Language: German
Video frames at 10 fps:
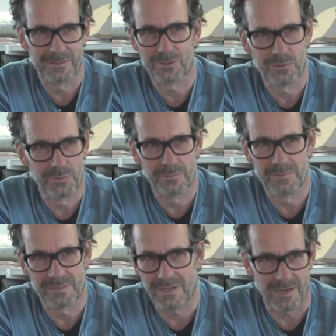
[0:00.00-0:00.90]
das Studium
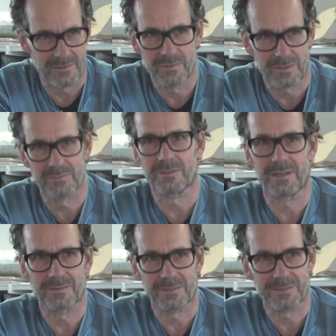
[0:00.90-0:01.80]
ist der Anfang von
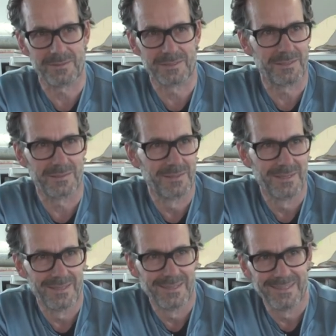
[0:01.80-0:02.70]
etwas, was die,
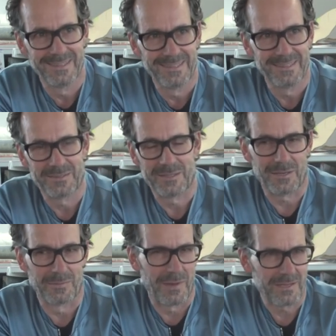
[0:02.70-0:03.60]
was die
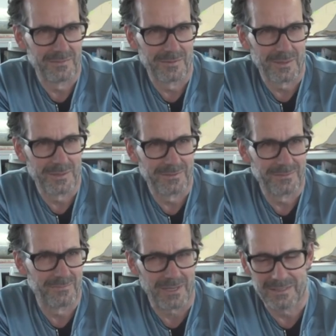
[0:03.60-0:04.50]
auch machen wollen,
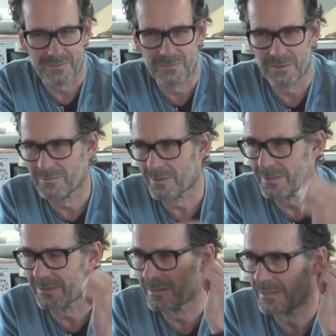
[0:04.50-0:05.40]
weiterführen
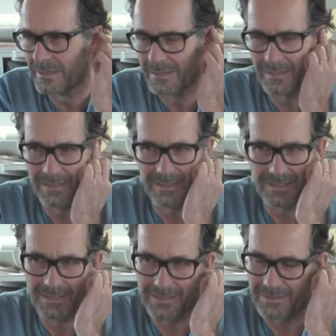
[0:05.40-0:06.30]
wollen.
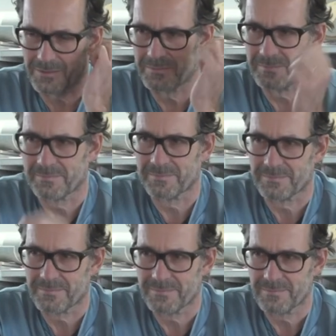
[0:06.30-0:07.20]
Ähm,
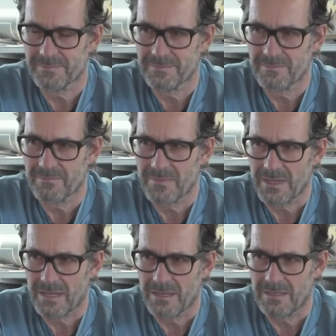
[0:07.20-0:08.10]

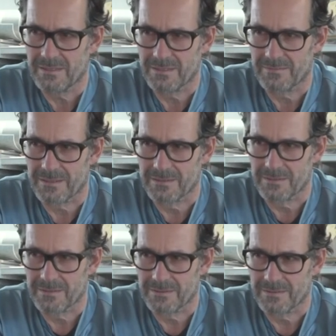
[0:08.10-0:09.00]
ich
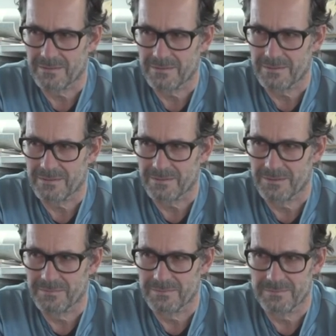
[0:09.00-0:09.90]
erwarte
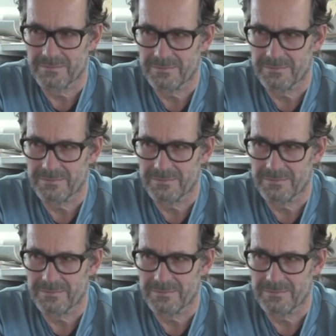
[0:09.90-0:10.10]
ähm,